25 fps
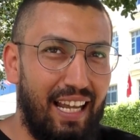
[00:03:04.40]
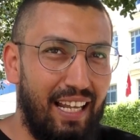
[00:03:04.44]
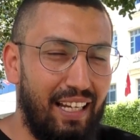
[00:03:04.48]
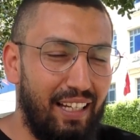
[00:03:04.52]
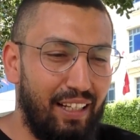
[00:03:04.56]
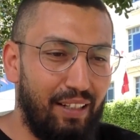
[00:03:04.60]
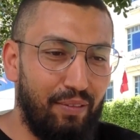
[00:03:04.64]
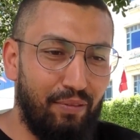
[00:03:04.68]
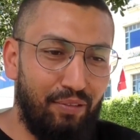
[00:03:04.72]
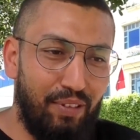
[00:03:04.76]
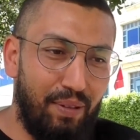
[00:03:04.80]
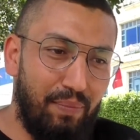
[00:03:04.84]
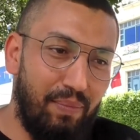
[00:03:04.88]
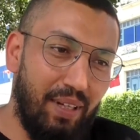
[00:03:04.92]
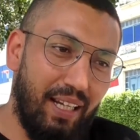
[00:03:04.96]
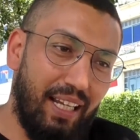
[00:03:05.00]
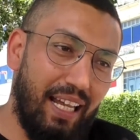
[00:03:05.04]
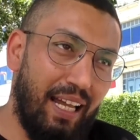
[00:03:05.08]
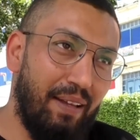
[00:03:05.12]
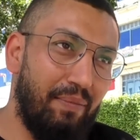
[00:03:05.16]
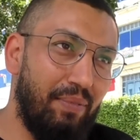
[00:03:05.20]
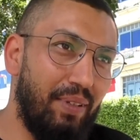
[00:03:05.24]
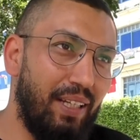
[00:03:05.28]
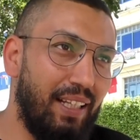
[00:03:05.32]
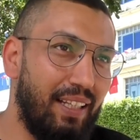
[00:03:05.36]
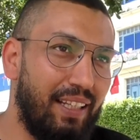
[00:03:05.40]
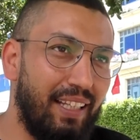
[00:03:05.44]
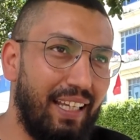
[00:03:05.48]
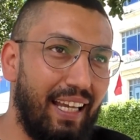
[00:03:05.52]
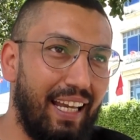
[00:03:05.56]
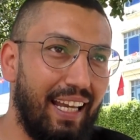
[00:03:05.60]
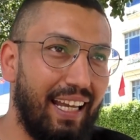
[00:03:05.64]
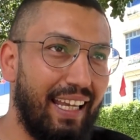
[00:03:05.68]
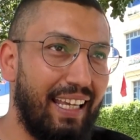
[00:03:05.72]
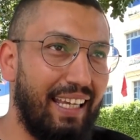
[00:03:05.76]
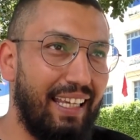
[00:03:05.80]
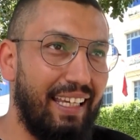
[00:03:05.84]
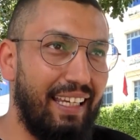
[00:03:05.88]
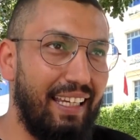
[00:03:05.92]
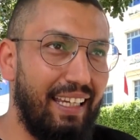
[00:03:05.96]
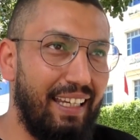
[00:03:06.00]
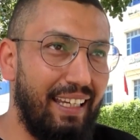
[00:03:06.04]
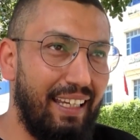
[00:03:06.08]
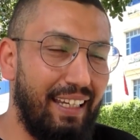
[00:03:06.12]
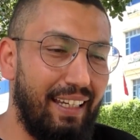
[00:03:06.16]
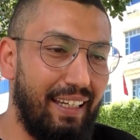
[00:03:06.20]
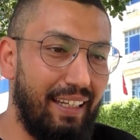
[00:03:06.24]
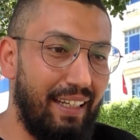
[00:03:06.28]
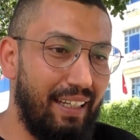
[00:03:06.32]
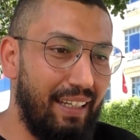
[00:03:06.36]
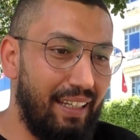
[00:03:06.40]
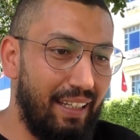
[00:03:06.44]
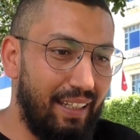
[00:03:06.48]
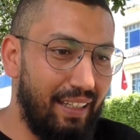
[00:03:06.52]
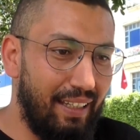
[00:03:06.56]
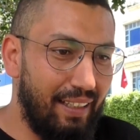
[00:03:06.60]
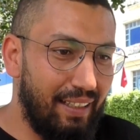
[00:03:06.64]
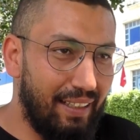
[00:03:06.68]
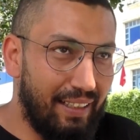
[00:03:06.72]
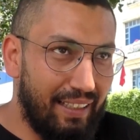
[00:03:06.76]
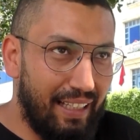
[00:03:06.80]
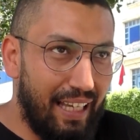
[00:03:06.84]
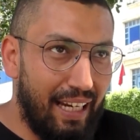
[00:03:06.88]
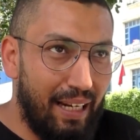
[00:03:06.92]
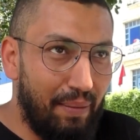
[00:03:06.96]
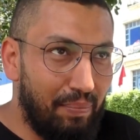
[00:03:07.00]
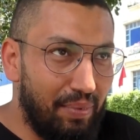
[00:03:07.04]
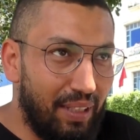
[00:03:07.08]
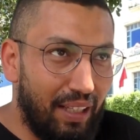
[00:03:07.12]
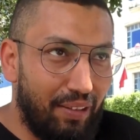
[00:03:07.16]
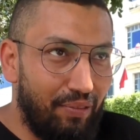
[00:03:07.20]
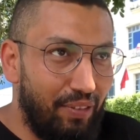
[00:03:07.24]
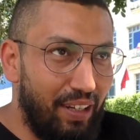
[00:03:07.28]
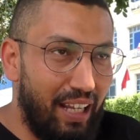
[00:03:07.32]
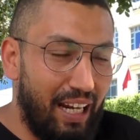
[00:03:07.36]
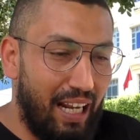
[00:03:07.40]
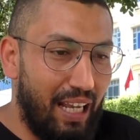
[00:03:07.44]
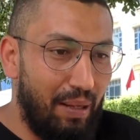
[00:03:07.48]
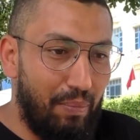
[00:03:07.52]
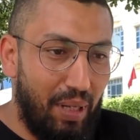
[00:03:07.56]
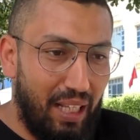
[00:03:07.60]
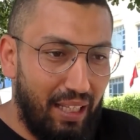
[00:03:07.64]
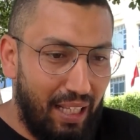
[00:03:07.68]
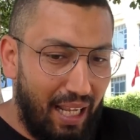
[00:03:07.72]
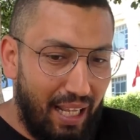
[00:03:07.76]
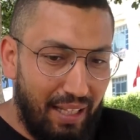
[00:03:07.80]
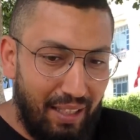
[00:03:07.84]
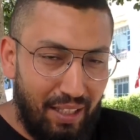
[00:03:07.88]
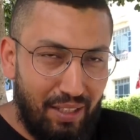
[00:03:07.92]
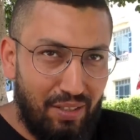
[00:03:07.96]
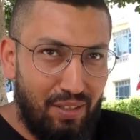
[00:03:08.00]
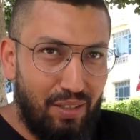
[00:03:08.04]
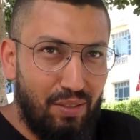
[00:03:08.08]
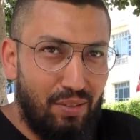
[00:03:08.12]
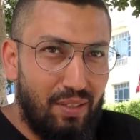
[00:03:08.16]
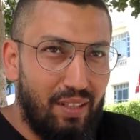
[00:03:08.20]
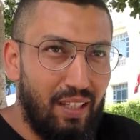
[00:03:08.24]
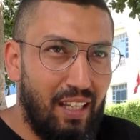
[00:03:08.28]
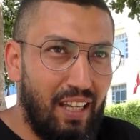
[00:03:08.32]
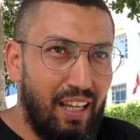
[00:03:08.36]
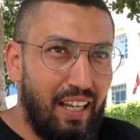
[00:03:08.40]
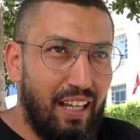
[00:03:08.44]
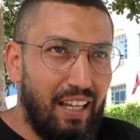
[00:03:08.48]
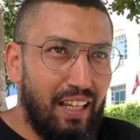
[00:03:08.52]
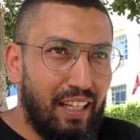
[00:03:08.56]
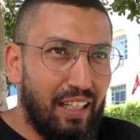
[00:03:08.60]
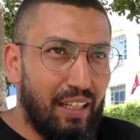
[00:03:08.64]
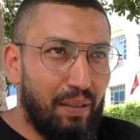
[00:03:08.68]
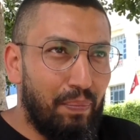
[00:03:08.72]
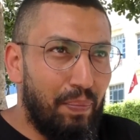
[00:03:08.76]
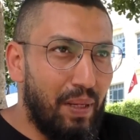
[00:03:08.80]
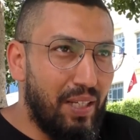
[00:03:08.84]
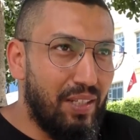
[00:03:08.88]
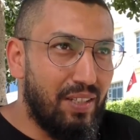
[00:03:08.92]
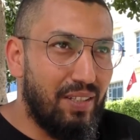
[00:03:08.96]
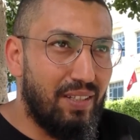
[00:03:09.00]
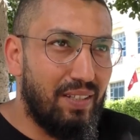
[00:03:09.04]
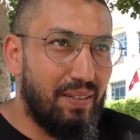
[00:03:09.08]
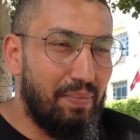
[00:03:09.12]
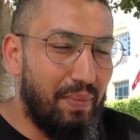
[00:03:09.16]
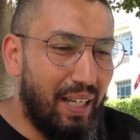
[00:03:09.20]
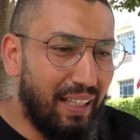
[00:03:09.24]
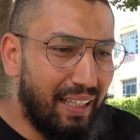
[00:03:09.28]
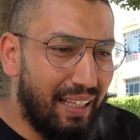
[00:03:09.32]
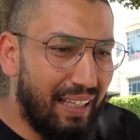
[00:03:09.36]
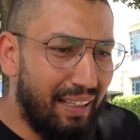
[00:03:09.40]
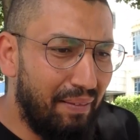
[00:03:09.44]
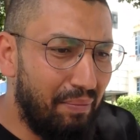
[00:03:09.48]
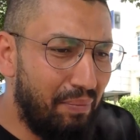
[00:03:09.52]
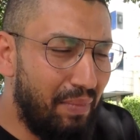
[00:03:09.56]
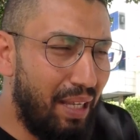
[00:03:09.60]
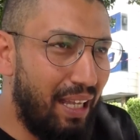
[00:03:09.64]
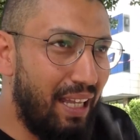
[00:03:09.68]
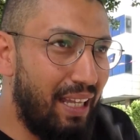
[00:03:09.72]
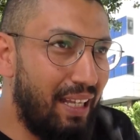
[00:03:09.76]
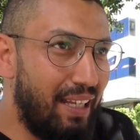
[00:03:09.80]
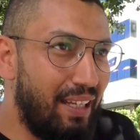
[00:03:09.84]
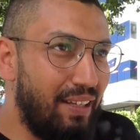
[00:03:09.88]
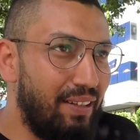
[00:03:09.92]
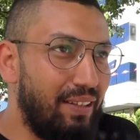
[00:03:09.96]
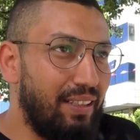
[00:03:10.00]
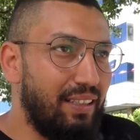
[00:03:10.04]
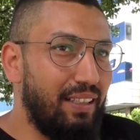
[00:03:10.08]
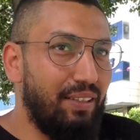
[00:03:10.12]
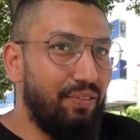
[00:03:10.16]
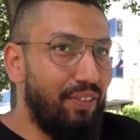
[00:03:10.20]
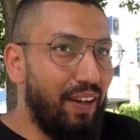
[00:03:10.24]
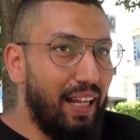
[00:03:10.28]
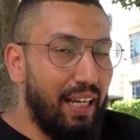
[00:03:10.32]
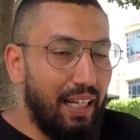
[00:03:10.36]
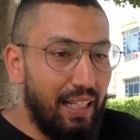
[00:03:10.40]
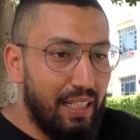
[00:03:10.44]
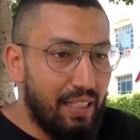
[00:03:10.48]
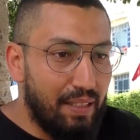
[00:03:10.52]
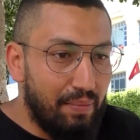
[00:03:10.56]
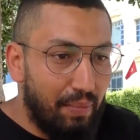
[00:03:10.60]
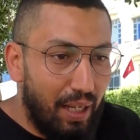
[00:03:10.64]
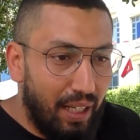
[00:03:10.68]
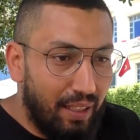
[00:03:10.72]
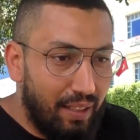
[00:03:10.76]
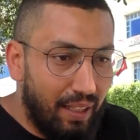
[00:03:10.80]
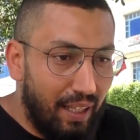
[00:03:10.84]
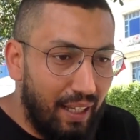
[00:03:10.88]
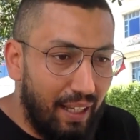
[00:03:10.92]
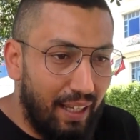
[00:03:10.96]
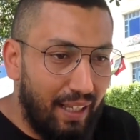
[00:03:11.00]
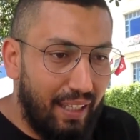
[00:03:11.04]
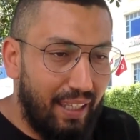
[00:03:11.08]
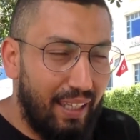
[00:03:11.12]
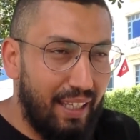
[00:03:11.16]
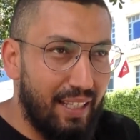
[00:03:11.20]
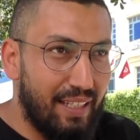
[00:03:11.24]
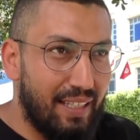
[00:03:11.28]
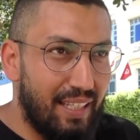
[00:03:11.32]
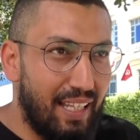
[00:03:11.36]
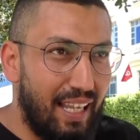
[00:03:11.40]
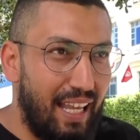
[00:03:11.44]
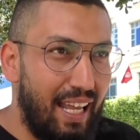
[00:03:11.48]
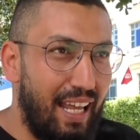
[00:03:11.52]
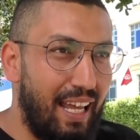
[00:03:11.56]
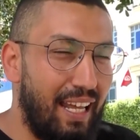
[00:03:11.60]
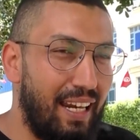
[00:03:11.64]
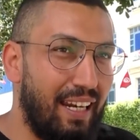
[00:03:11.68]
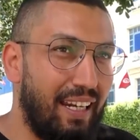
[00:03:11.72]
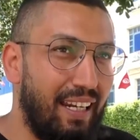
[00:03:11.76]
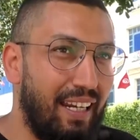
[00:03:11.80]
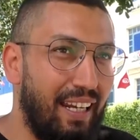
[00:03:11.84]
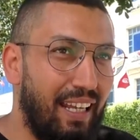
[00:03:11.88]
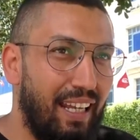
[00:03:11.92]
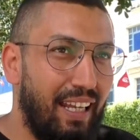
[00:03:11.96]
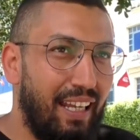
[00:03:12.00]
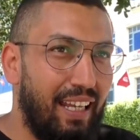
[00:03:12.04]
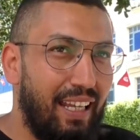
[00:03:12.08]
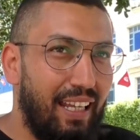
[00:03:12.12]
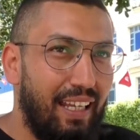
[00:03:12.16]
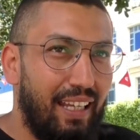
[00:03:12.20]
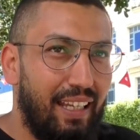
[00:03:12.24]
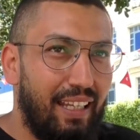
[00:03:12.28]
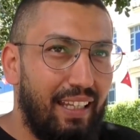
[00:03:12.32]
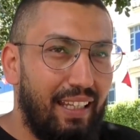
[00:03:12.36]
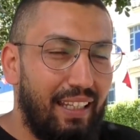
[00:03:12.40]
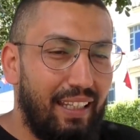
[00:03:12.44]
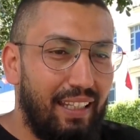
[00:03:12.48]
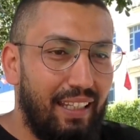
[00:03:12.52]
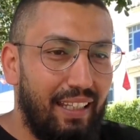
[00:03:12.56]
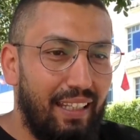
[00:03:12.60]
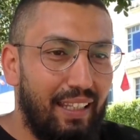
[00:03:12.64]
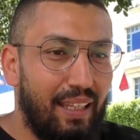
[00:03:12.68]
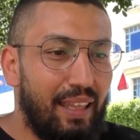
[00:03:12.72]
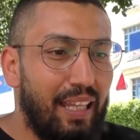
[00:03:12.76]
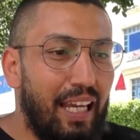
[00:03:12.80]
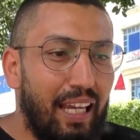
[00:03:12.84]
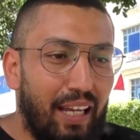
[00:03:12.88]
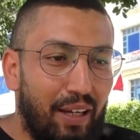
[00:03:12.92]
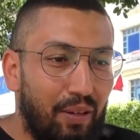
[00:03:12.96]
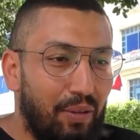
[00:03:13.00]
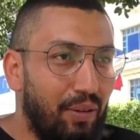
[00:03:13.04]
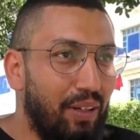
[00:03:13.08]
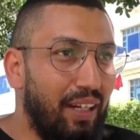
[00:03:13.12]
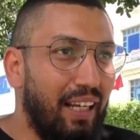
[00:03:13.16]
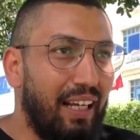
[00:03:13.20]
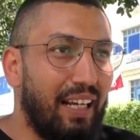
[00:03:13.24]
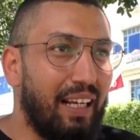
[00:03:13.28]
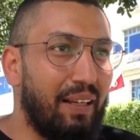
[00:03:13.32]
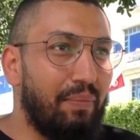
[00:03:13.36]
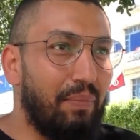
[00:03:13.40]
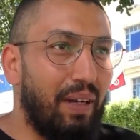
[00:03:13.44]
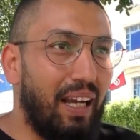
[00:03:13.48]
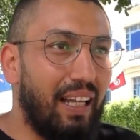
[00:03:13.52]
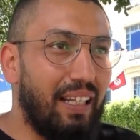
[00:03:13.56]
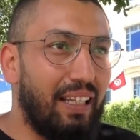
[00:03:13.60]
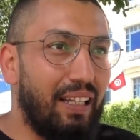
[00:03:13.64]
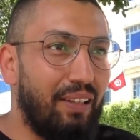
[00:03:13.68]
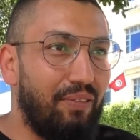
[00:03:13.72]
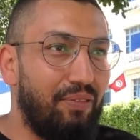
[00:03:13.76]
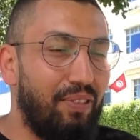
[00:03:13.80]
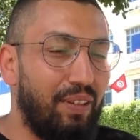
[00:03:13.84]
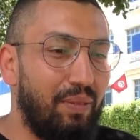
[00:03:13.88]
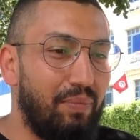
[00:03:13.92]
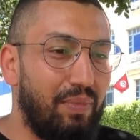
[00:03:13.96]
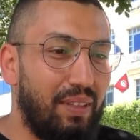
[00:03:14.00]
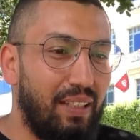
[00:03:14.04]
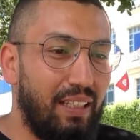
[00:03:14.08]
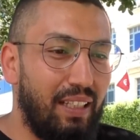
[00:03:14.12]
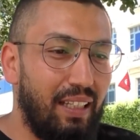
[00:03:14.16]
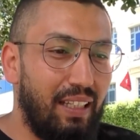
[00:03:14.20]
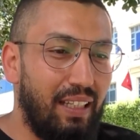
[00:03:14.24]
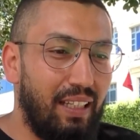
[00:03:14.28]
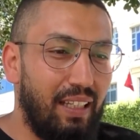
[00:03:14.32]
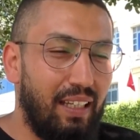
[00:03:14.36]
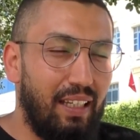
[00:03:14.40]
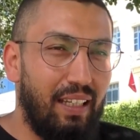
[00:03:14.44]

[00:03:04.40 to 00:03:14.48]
عليهم فما كعبات يا اخي كربتك فارغه معناتها عندك جيست تبش معناتها ديفاليز معناتها كي صغار يضيقوها لك معناتها فهمتني